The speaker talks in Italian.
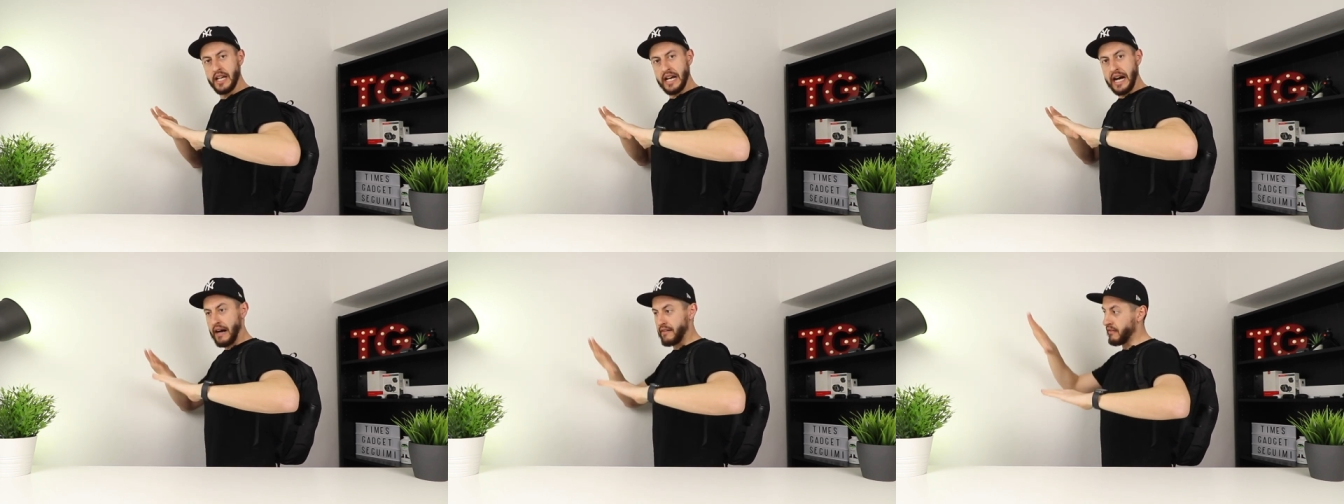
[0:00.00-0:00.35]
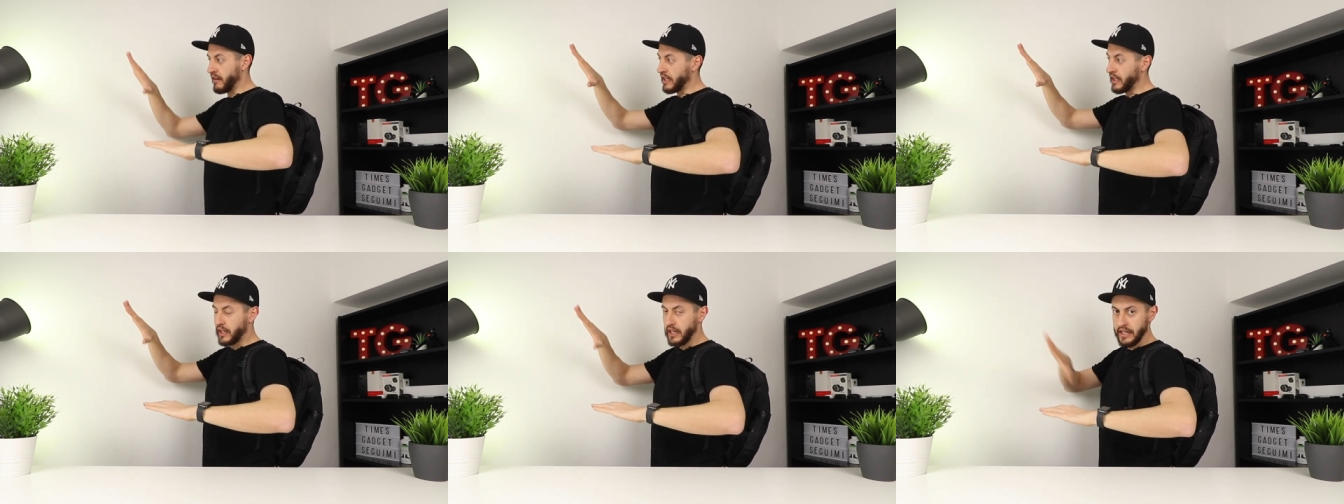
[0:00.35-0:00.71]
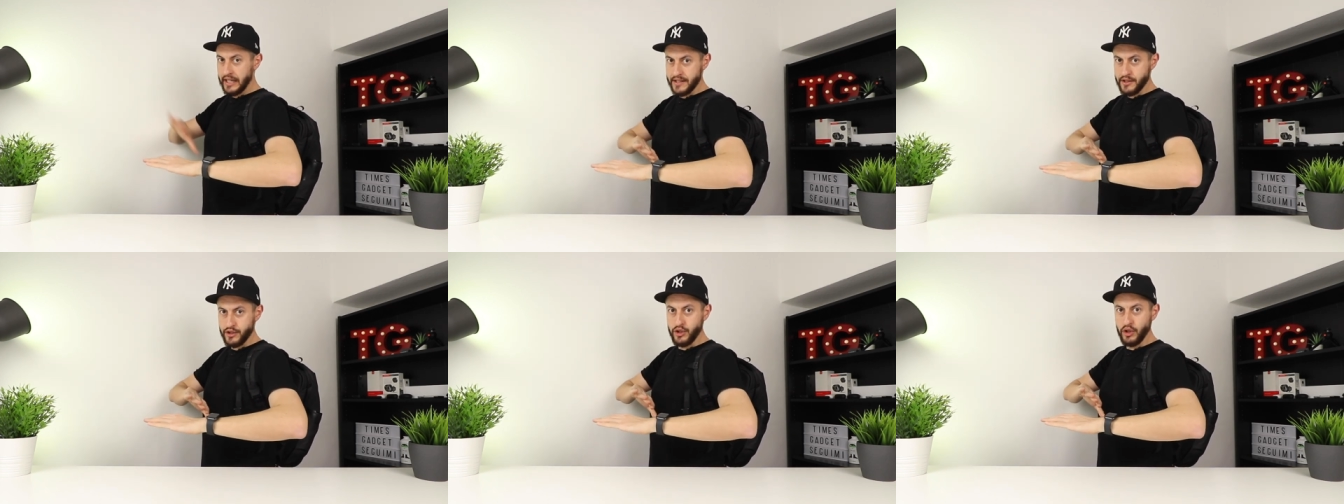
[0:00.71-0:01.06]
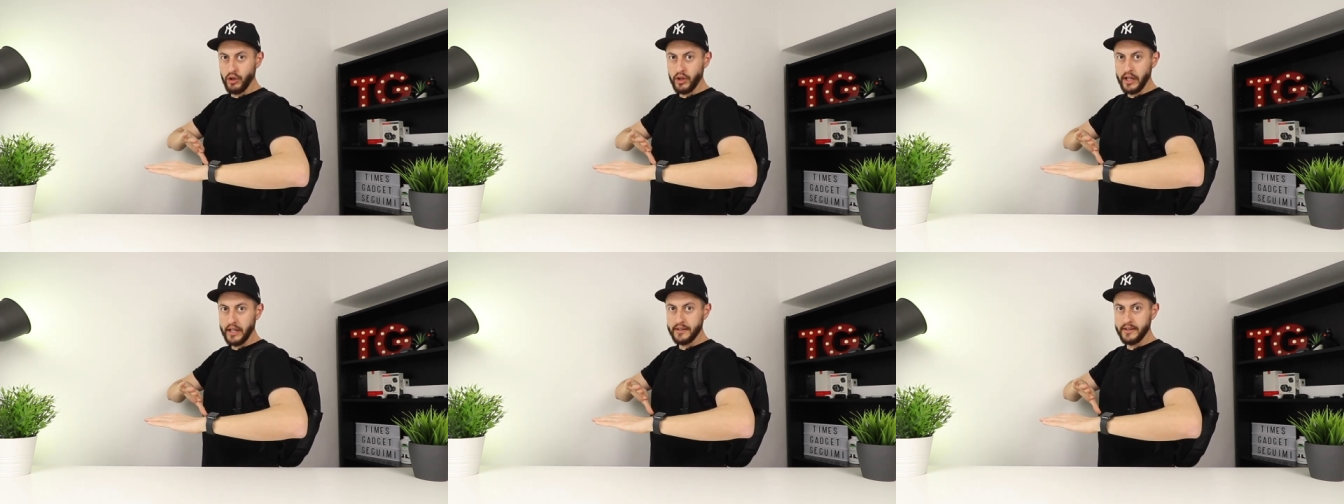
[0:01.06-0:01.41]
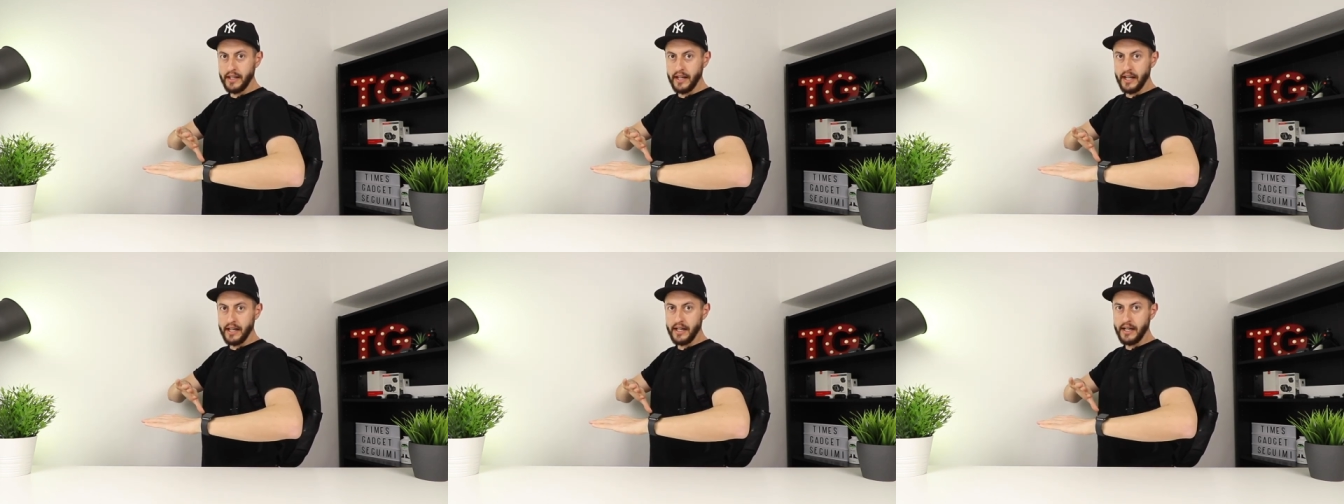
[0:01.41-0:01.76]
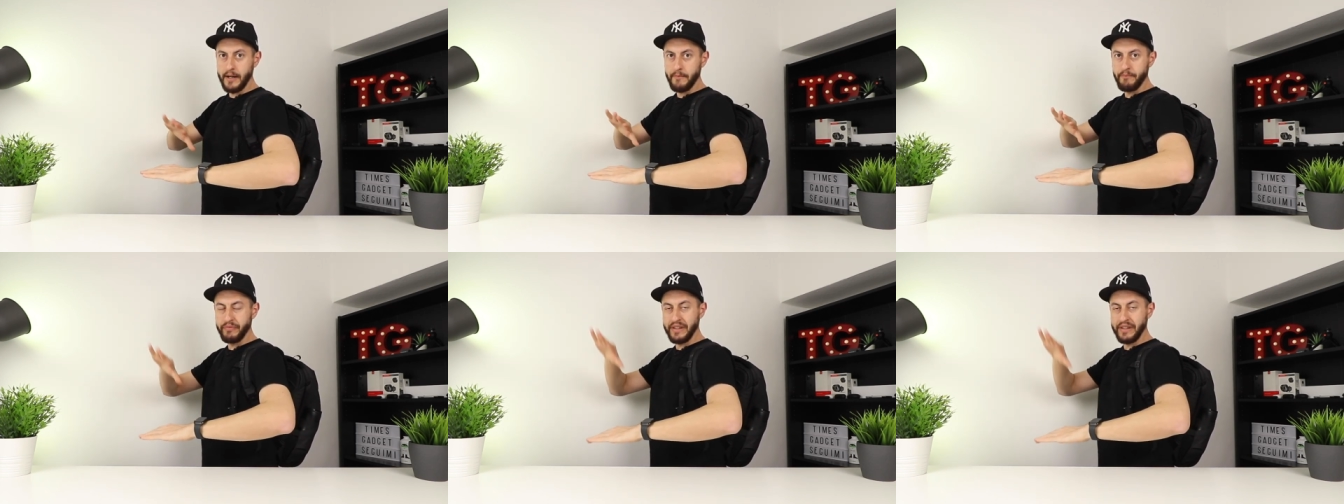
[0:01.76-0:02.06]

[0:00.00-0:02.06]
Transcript: aveva l'inclinazione della,